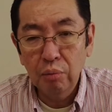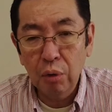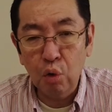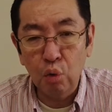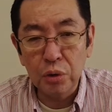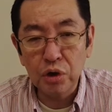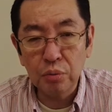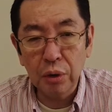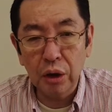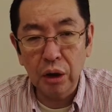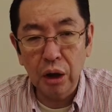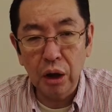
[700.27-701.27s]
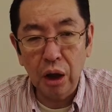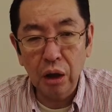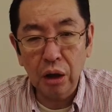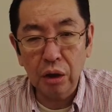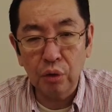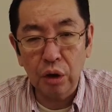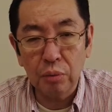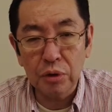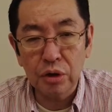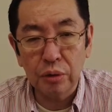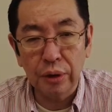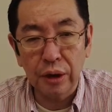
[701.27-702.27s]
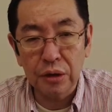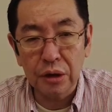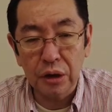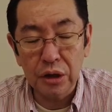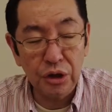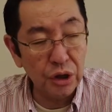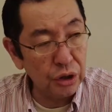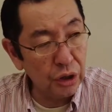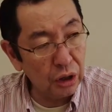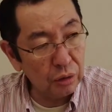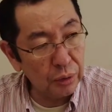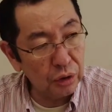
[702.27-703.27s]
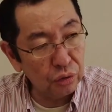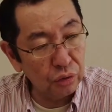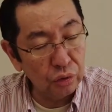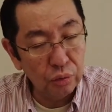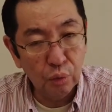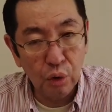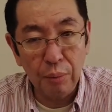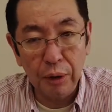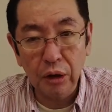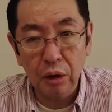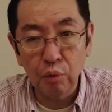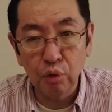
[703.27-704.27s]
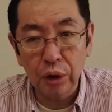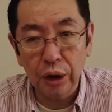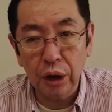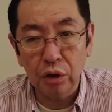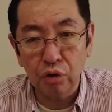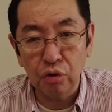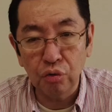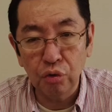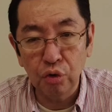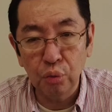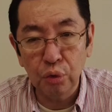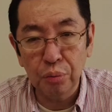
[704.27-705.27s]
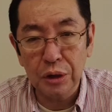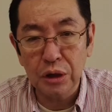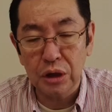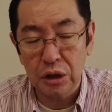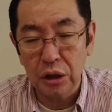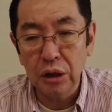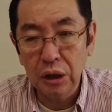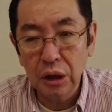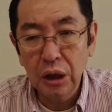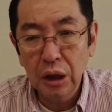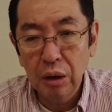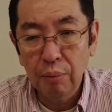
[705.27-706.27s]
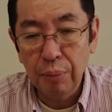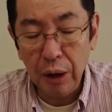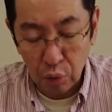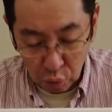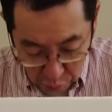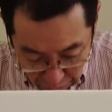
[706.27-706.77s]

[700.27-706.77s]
まあ、神戸市場以来あれだけの競馬してるわけですから 2,200m 僕は全く問題ないというふうに思いますし。まあ、この